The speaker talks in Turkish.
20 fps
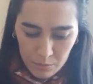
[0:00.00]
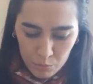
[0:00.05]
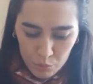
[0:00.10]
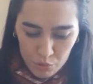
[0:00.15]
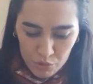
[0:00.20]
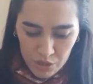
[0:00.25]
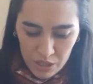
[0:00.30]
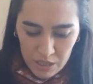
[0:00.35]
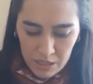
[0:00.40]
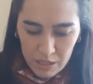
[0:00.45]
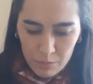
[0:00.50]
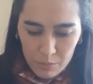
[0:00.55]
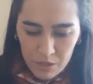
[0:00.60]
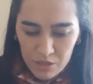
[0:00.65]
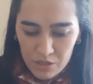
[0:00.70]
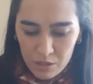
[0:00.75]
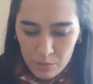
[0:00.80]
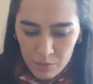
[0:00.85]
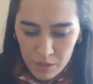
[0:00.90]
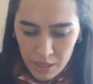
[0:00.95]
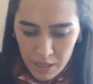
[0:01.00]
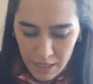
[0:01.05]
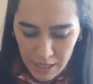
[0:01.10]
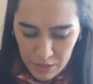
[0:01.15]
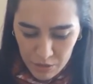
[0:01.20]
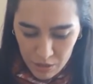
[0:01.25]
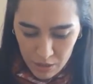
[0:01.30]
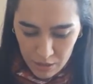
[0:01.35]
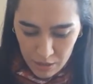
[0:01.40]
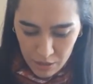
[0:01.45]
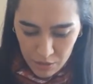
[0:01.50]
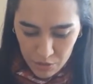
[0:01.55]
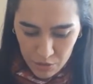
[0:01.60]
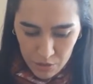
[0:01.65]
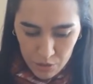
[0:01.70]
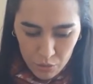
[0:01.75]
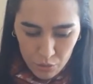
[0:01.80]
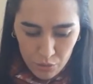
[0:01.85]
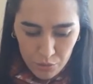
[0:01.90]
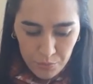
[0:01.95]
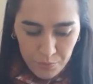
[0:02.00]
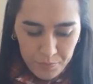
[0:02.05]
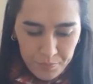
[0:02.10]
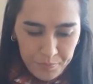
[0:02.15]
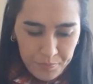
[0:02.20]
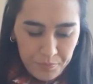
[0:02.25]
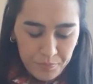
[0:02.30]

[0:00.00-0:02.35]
bu ciltleme işlemini gerçekleştiriyorum.